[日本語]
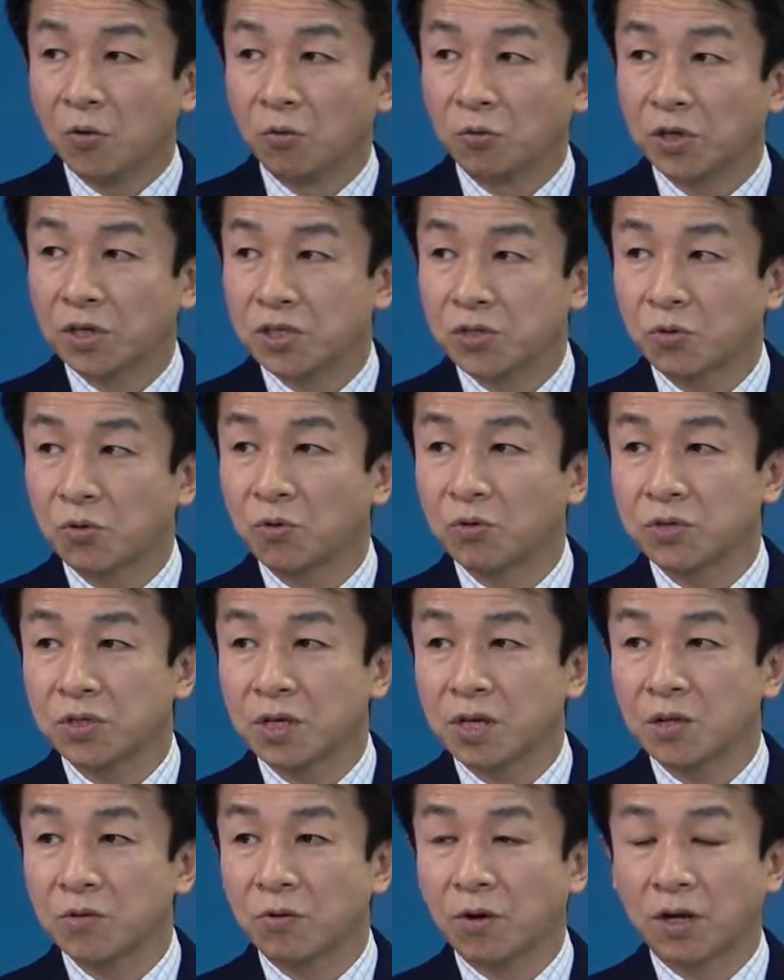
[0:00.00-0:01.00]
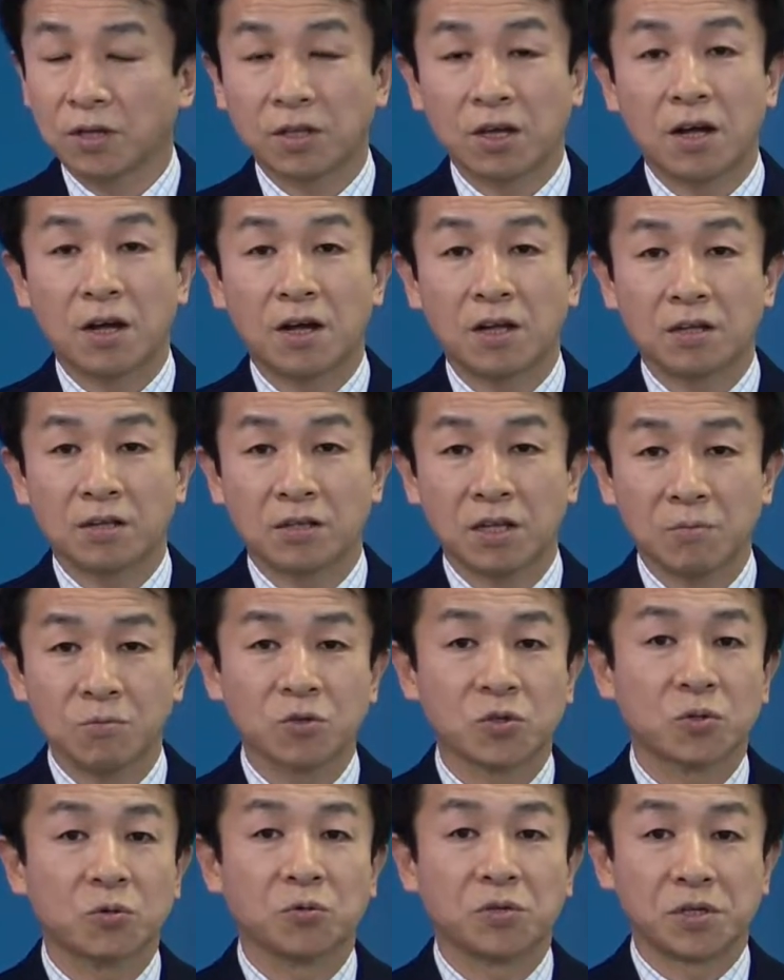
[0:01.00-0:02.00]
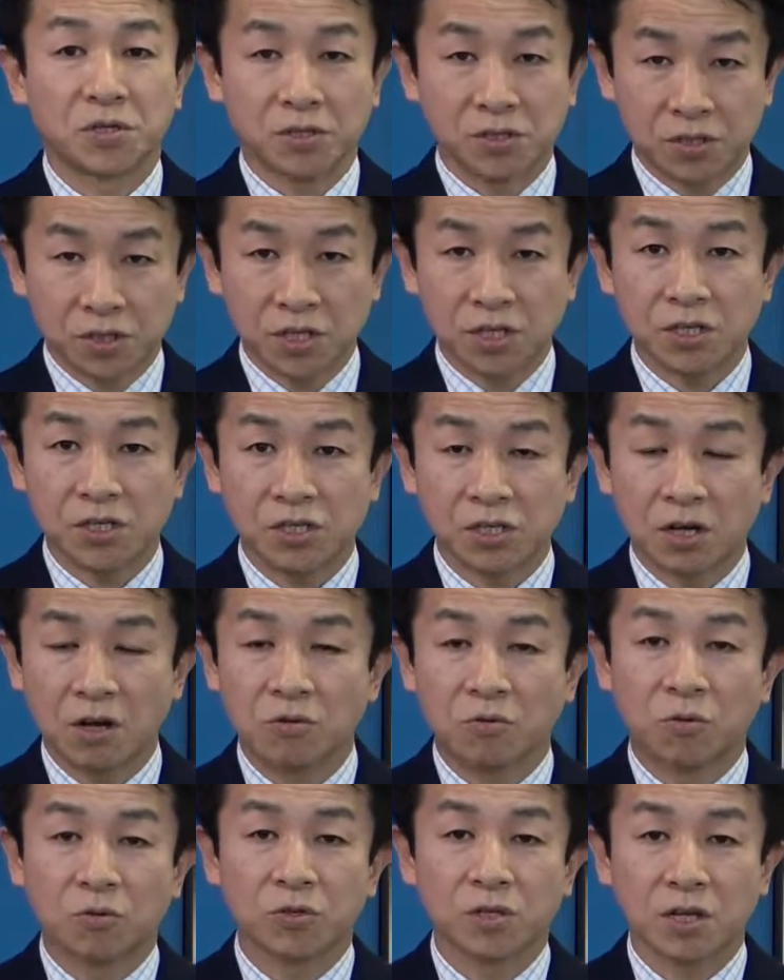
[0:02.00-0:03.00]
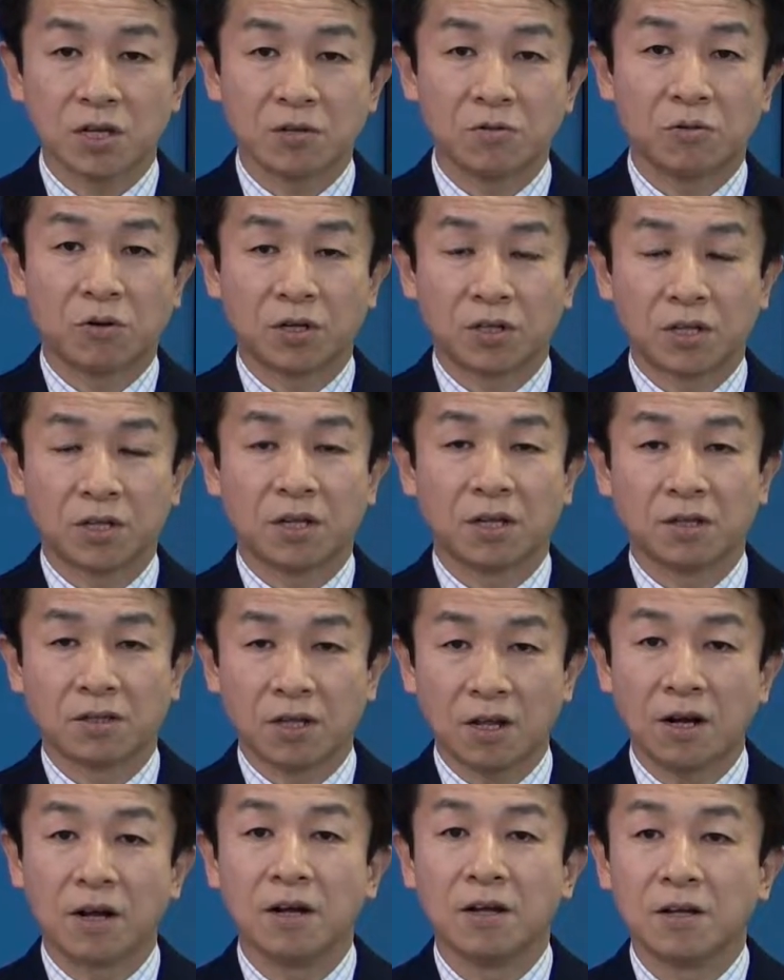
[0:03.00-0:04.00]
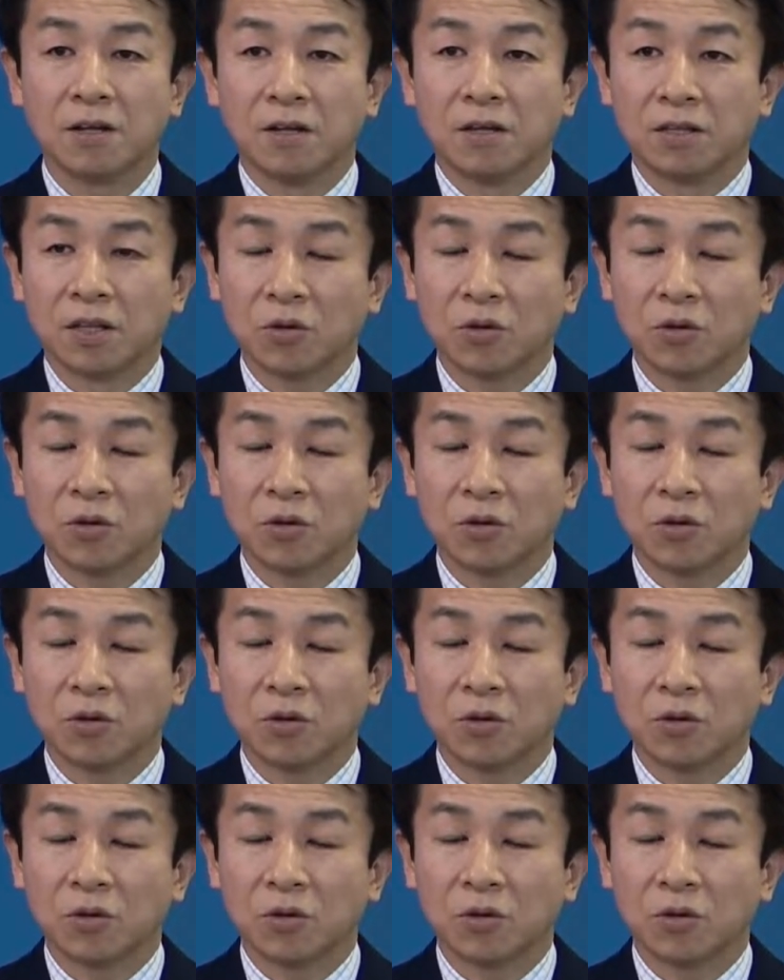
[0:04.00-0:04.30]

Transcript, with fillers: 同じ国籍の方でもそうですし違う国籍の方だったら